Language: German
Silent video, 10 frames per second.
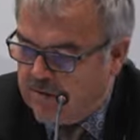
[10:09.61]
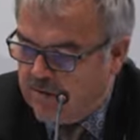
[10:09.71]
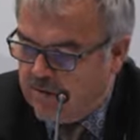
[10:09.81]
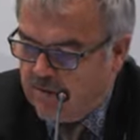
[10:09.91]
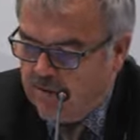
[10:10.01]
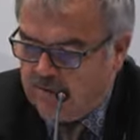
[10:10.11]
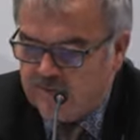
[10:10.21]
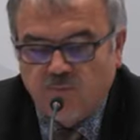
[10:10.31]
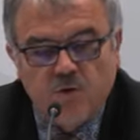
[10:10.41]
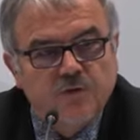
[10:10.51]
die
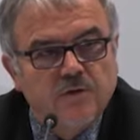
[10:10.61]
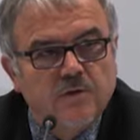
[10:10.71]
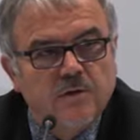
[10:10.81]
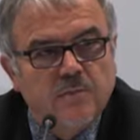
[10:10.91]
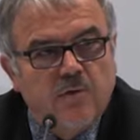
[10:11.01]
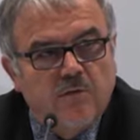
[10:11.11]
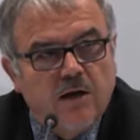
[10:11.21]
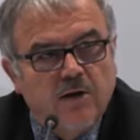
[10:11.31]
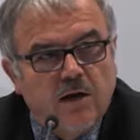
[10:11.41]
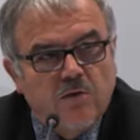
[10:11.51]
erlassen wurden, immer
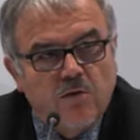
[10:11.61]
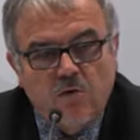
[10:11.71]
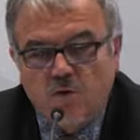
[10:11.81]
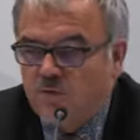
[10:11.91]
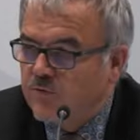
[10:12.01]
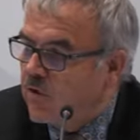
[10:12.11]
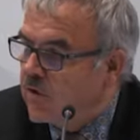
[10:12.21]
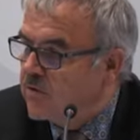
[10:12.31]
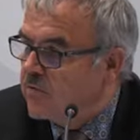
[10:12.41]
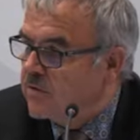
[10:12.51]
weiter auch lockern
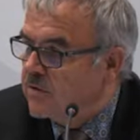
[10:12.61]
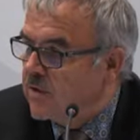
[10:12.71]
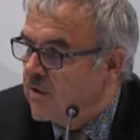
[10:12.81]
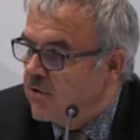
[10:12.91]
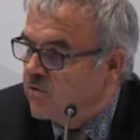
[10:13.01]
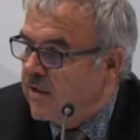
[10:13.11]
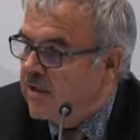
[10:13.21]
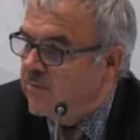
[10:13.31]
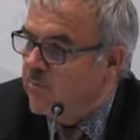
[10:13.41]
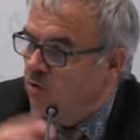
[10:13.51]
können und zu
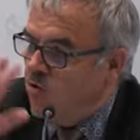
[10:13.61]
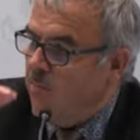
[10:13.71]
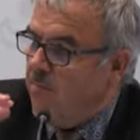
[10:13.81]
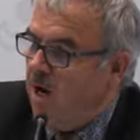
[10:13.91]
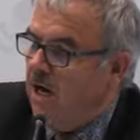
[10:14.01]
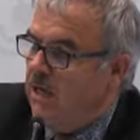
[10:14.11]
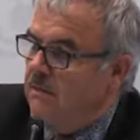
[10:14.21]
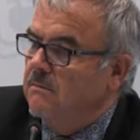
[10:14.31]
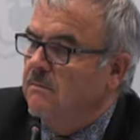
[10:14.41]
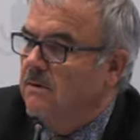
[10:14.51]
einem
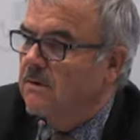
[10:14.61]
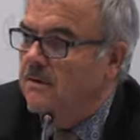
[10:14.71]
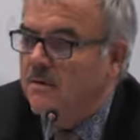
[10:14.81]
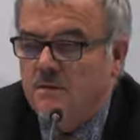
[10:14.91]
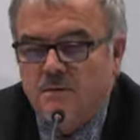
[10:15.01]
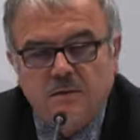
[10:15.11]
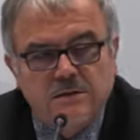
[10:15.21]
normalen äh,